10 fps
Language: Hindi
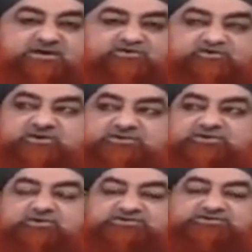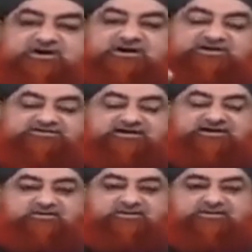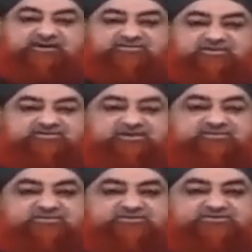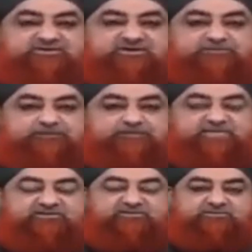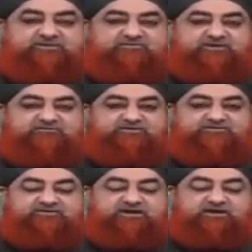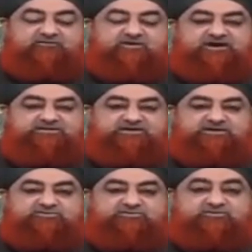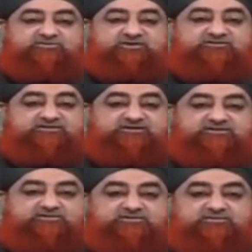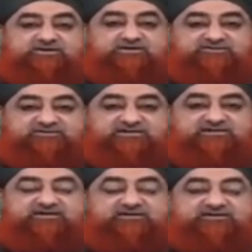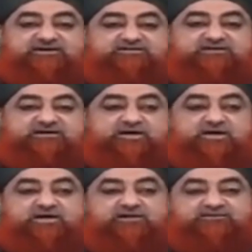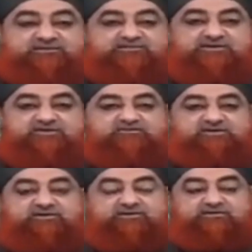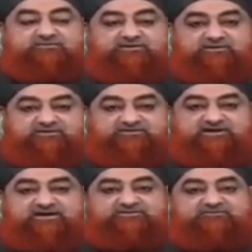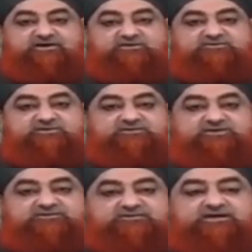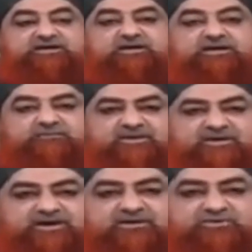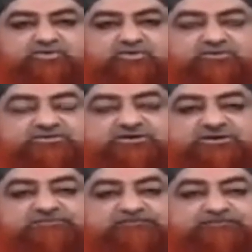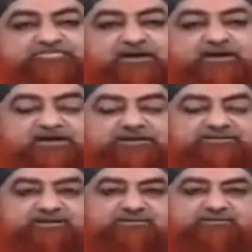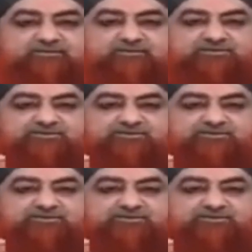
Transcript: सूरज की रोशनी आठ सेकंड में हमारे पास यहाँ पहुँचती है इतना परफेक्ट फासला है कि वह आती है तो मुजरे सेहत नहीं होती बल्कि सेहत देकर जाती है सब्ज़ियाँ उससे ज़रात वगैरह उसकी वजह से बीमारियाँ दूर होती हैं अगर ज़रा भी सूरज